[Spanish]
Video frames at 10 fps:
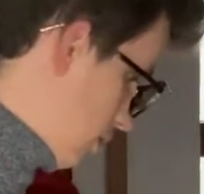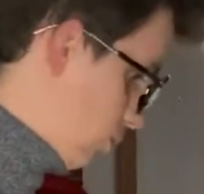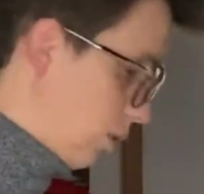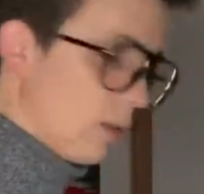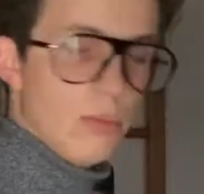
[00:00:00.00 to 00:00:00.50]

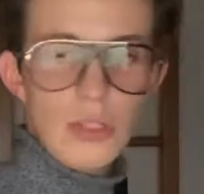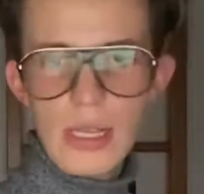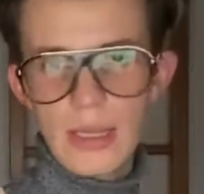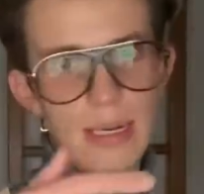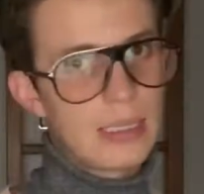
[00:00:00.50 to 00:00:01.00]
escuchando
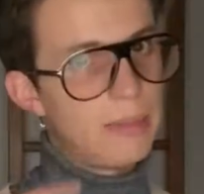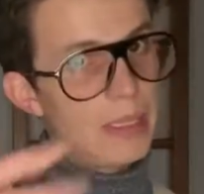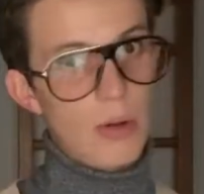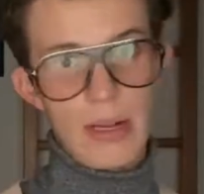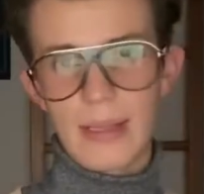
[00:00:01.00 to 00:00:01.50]
música
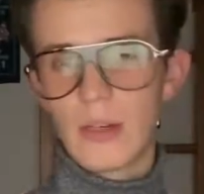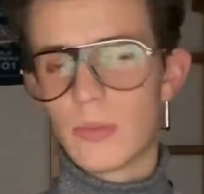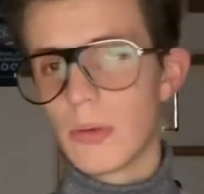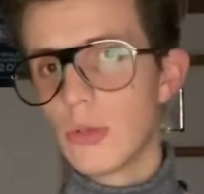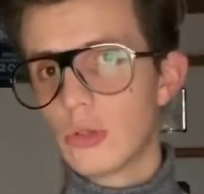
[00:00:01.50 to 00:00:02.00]
directamente conectados
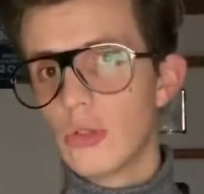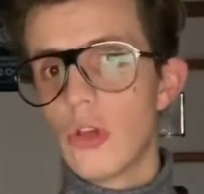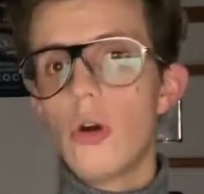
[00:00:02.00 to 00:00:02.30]
por Bluetooth